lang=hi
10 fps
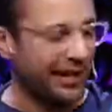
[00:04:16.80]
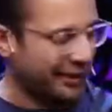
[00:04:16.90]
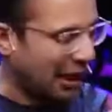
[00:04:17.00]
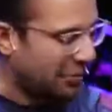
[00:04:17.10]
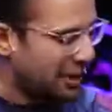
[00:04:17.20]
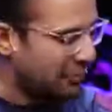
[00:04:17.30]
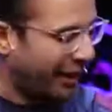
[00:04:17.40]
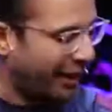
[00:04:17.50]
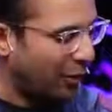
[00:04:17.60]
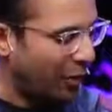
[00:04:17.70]
मैंने तावीज़
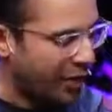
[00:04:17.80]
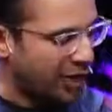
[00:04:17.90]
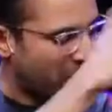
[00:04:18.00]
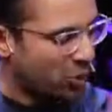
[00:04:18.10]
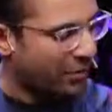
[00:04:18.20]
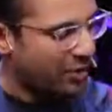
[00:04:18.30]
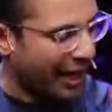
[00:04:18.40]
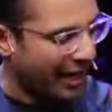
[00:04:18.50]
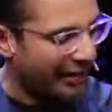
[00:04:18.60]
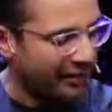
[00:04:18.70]
पहना हुआ है ये मुझे
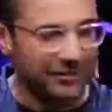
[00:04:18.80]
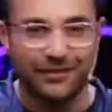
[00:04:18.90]
बचाएगा